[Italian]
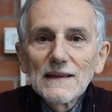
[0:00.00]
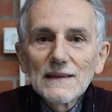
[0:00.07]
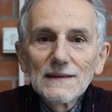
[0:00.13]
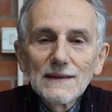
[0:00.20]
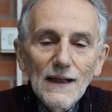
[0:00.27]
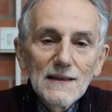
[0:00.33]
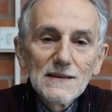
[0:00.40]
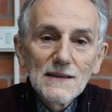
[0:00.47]

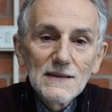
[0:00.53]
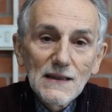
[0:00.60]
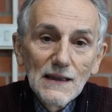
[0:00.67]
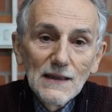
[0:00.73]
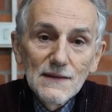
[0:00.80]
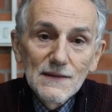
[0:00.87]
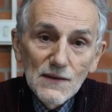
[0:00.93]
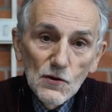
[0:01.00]
strage
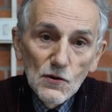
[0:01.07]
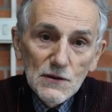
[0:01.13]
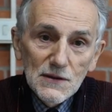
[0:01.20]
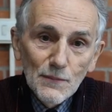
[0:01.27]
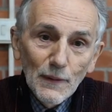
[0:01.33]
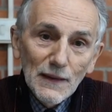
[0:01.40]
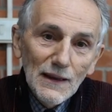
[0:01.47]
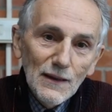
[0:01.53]

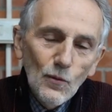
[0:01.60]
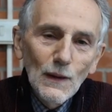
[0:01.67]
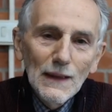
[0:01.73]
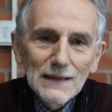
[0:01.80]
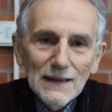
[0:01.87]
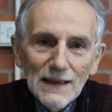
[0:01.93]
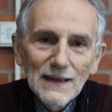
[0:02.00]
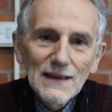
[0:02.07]
silenziosa, perché
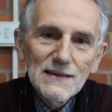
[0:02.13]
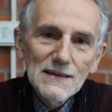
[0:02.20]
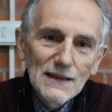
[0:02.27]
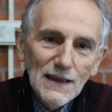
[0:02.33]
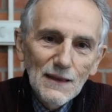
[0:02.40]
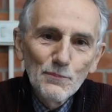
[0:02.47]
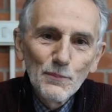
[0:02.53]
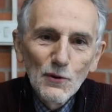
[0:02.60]
quella delle case
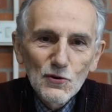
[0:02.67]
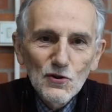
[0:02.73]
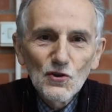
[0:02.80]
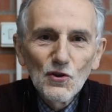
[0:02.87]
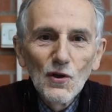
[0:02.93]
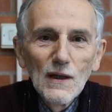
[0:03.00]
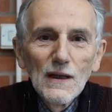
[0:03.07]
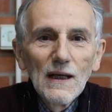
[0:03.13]
di
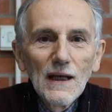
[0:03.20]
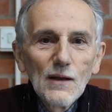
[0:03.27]
riposo